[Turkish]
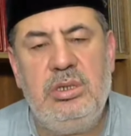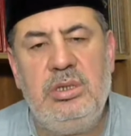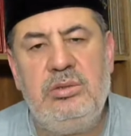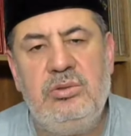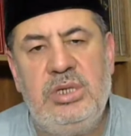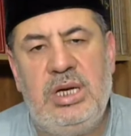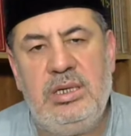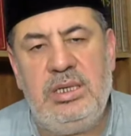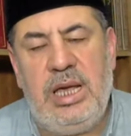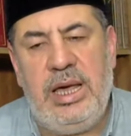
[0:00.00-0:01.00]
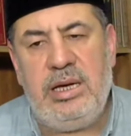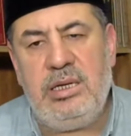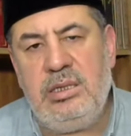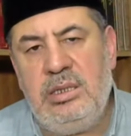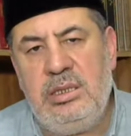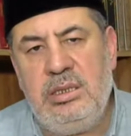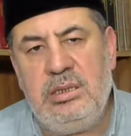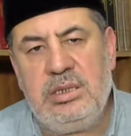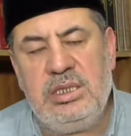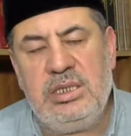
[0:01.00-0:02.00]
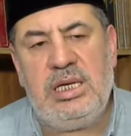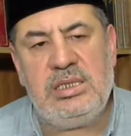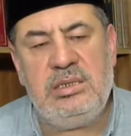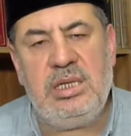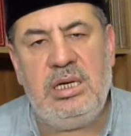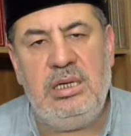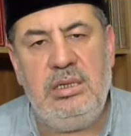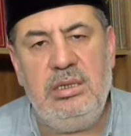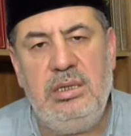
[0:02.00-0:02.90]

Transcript: Ee, dünyanın her e, kıtasında